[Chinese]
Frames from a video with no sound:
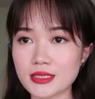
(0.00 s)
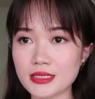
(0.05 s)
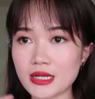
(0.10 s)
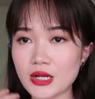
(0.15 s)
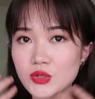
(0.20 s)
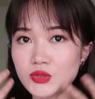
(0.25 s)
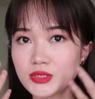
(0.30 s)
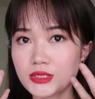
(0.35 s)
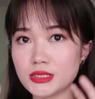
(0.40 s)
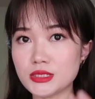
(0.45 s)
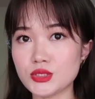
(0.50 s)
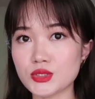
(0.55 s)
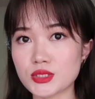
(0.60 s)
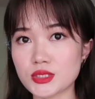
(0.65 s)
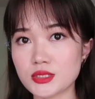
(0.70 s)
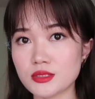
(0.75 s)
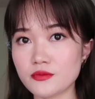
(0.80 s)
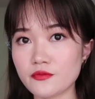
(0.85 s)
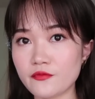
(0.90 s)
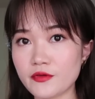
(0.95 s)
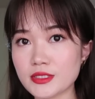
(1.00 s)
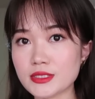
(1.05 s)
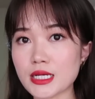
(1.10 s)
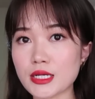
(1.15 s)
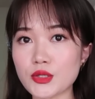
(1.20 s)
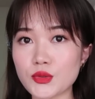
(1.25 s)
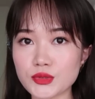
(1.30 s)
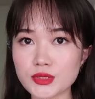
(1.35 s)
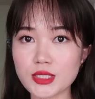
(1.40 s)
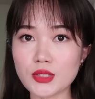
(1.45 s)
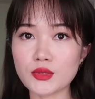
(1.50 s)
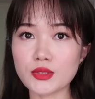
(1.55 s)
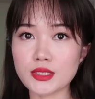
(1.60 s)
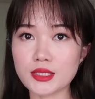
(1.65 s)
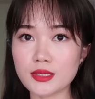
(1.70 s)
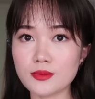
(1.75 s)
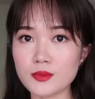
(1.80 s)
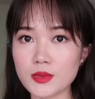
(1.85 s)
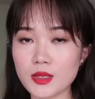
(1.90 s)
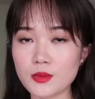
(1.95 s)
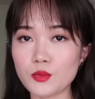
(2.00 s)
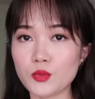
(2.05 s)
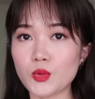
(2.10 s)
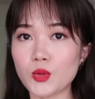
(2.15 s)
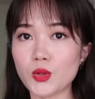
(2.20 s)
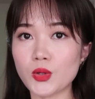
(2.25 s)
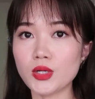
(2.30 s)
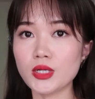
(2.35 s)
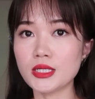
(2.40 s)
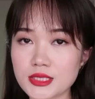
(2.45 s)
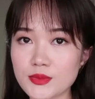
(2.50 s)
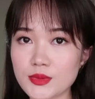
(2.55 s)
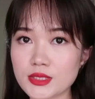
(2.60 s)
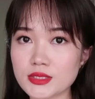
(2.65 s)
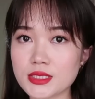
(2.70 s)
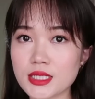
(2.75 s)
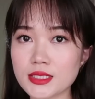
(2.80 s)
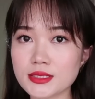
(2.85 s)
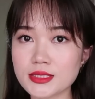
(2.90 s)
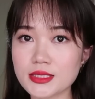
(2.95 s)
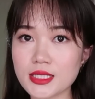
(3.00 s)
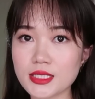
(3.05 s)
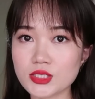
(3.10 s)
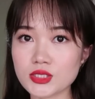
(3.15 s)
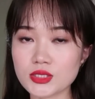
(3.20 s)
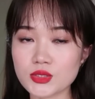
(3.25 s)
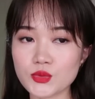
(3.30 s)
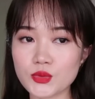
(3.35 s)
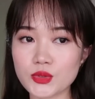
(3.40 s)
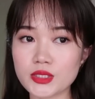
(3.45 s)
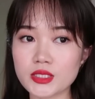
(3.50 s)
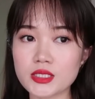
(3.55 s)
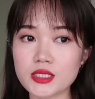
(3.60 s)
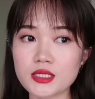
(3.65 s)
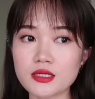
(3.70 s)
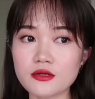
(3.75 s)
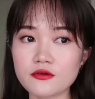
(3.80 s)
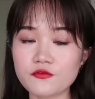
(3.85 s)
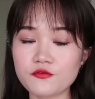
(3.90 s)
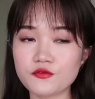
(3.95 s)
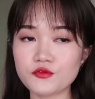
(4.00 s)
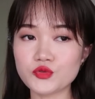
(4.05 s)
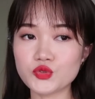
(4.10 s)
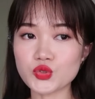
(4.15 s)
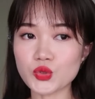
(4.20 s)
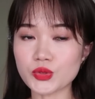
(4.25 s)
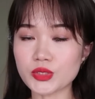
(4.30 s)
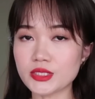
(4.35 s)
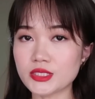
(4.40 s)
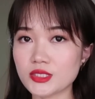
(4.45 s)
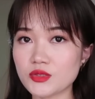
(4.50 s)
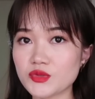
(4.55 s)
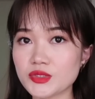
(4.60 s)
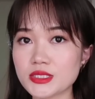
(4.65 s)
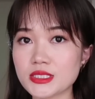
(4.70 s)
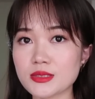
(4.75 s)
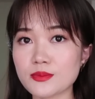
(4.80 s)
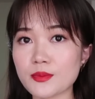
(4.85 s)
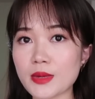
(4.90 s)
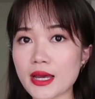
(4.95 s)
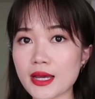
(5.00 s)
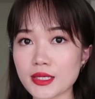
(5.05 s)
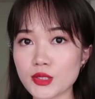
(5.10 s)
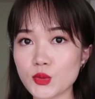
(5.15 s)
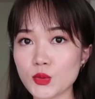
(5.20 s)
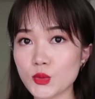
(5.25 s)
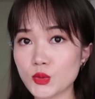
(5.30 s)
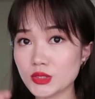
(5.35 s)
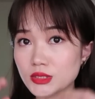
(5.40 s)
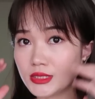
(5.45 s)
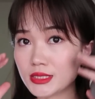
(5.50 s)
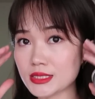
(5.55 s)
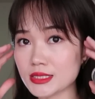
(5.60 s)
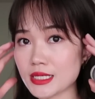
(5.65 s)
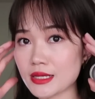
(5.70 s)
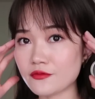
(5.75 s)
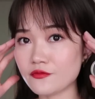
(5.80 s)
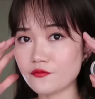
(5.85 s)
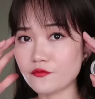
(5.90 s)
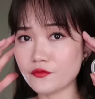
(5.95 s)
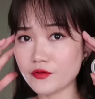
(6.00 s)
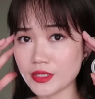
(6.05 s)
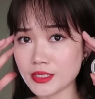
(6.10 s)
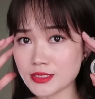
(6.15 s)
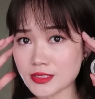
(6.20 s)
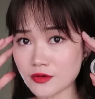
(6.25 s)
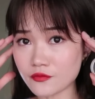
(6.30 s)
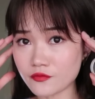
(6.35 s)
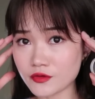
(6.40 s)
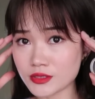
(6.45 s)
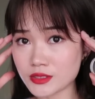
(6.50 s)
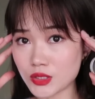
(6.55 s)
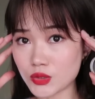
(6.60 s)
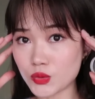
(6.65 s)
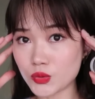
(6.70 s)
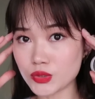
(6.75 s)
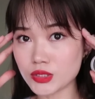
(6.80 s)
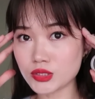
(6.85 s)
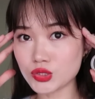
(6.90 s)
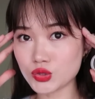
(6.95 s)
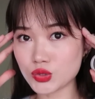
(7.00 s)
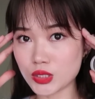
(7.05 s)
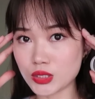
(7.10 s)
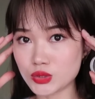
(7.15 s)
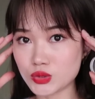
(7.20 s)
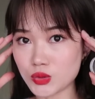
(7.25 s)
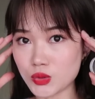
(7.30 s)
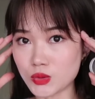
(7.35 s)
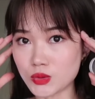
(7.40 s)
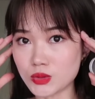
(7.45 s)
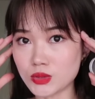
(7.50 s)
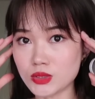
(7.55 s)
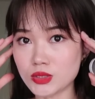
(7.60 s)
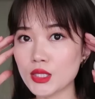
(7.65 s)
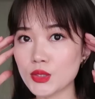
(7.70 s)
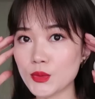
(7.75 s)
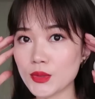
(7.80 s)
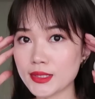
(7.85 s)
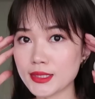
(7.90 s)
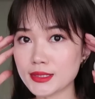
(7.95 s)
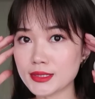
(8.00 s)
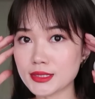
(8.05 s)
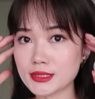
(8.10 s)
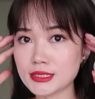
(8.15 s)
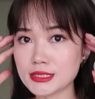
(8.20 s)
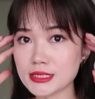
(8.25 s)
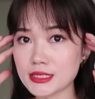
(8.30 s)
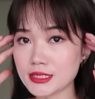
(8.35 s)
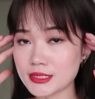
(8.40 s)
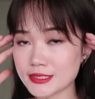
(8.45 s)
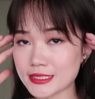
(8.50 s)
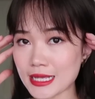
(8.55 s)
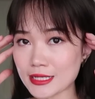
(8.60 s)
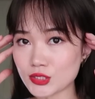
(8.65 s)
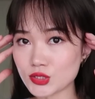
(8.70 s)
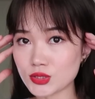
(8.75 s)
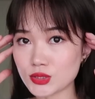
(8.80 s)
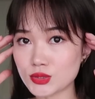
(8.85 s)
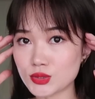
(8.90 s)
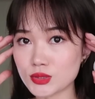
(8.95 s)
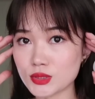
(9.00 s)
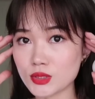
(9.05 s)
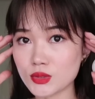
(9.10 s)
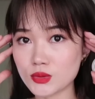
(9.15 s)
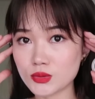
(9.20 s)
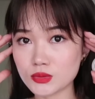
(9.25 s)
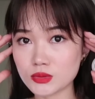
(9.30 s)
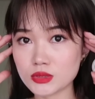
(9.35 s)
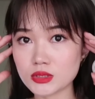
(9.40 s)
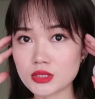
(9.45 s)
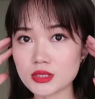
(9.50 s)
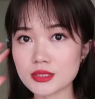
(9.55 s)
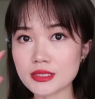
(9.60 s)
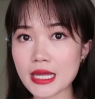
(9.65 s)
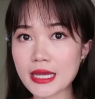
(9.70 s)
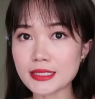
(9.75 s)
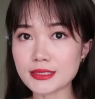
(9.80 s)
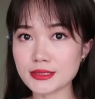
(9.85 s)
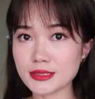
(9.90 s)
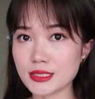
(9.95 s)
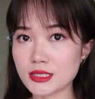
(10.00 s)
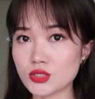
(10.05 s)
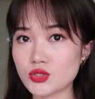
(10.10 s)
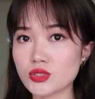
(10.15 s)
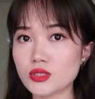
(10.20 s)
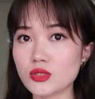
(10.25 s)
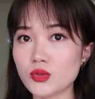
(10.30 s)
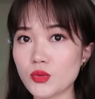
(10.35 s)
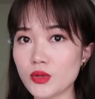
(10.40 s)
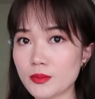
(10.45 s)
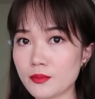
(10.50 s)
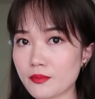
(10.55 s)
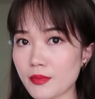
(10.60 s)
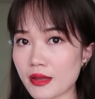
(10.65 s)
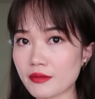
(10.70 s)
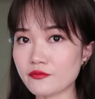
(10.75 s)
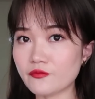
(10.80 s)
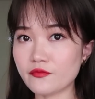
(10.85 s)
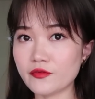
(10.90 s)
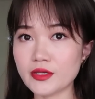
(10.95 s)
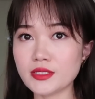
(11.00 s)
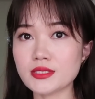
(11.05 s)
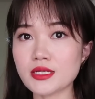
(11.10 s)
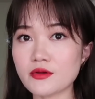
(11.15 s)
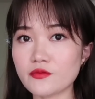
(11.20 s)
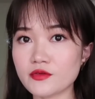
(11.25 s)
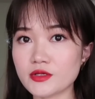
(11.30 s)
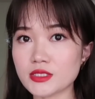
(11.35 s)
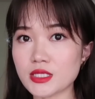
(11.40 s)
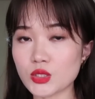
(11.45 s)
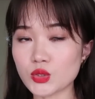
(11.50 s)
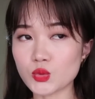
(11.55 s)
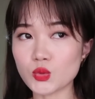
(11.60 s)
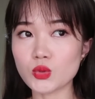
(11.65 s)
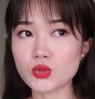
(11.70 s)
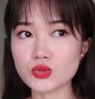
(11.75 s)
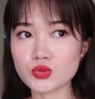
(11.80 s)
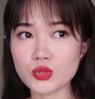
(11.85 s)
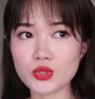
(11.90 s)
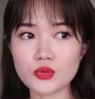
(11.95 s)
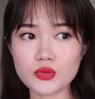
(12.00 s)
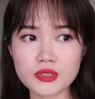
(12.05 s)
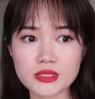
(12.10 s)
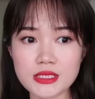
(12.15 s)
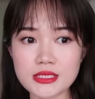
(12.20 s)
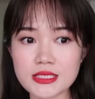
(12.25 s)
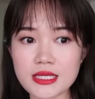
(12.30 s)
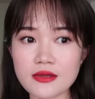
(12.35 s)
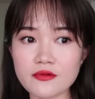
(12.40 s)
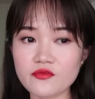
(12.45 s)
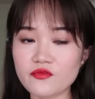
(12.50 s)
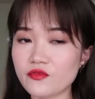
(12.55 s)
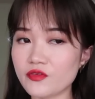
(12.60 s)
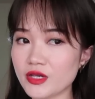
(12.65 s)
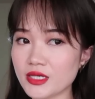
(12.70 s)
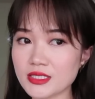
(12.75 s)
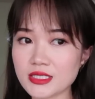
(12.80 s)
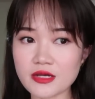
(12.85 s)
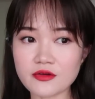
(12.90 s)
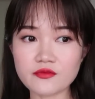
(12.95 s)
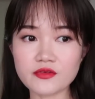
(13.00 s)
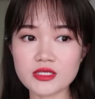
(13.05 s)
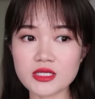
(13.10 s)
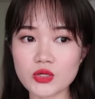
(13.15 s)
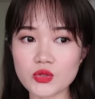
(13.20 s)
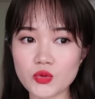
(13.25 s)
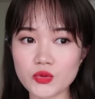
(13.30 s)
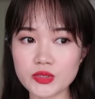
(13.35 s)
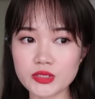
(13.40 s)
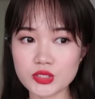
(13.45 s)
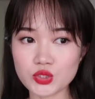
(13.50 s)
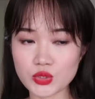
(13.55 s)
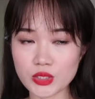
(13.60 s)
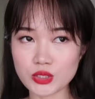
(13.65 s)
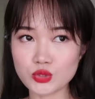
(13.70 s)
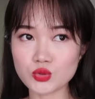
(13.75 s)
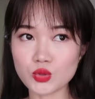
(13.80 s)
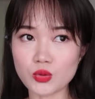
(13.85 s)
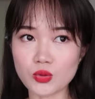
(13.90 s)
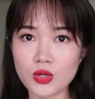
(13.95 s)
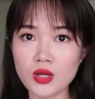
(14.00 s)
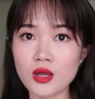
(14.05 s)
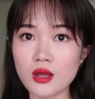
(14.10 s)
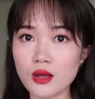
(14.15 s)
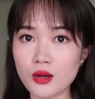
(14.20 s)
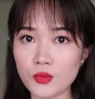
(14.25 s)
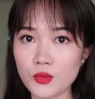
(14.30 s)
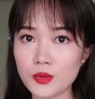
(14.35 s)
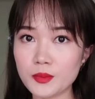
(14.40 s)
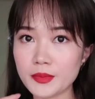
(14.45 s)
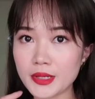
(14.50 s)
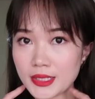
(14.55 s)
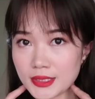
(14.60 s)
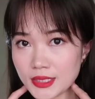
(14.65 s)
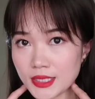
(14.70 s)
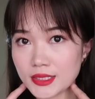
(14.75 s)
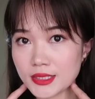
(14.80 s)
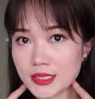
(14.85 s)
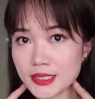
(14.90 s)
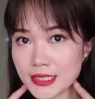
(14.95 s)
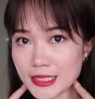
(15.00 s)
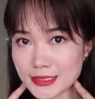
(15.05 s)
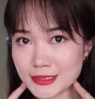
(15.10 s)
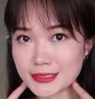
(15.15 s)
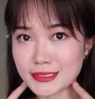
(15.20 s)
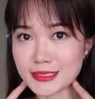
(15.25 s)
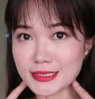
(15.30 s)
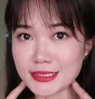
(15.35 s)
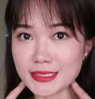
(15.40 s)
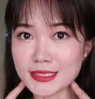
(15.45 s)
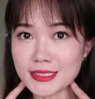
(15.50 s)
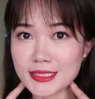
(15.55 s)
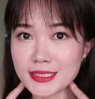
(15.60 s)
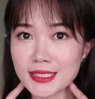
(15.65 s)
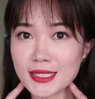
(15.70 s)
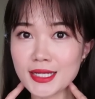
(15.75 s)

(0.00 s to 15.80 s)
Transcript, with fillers: 然后紧致非常有效的一个面膜，基本上现在是我的一个浮肿的救星吧，因为我现在非常非常容易水肿，因为可能进了三十之后，这个代谢真的会慢非常非常多，所以我现在非常非常容易水肿，我每天的脸型